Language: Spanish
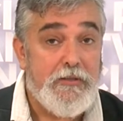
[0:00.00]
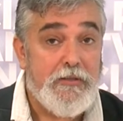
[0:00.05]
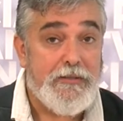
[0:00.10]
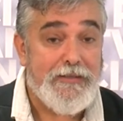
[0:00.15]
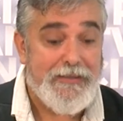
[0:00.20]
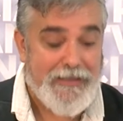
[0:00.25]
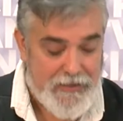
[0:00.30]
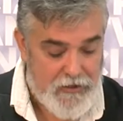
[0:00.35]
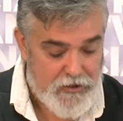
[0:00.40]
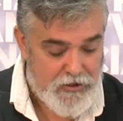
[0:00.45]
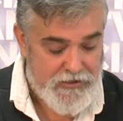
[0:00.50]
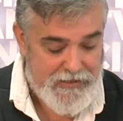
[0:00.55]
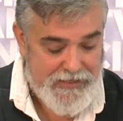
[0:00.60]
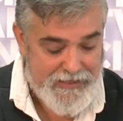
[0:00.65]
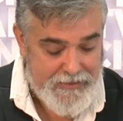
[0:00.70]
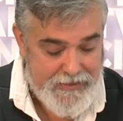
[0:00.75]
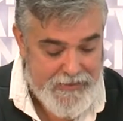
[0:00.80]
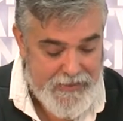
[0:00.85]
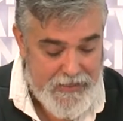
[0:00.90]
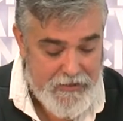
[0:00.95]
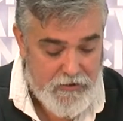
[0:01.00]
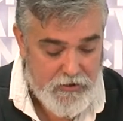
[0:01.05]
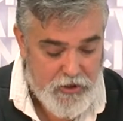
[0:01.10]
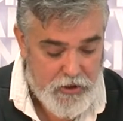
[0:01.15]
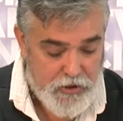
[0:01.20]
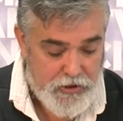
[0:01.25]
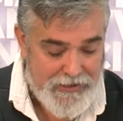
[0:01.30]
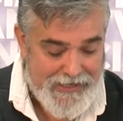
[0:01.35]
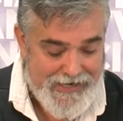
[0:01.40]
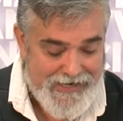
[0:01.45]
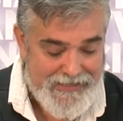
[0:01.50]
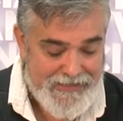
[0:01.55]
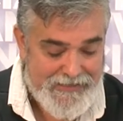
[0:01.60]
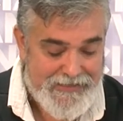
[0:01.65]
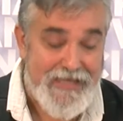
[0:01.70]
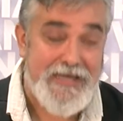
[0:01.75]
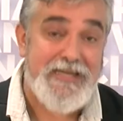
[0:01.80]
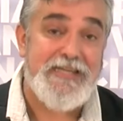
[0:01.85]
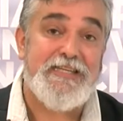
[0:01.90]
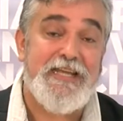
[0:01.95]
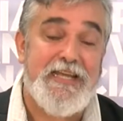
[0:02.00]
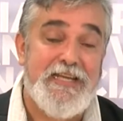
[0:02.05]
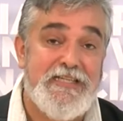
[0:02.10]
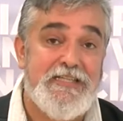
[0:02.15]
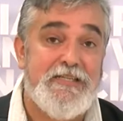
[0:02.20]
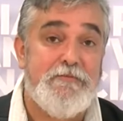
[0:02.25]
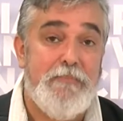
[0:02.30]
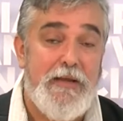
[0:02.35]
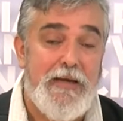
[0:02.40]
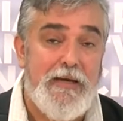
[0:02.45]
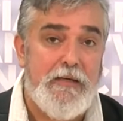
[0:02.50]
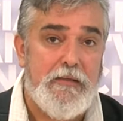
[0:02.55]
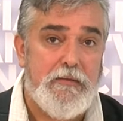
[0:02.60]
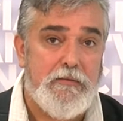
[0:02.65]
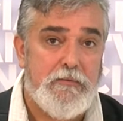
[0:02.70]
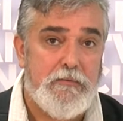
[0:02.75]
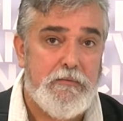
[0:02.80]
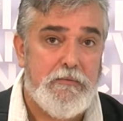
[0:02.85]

de los que 136.000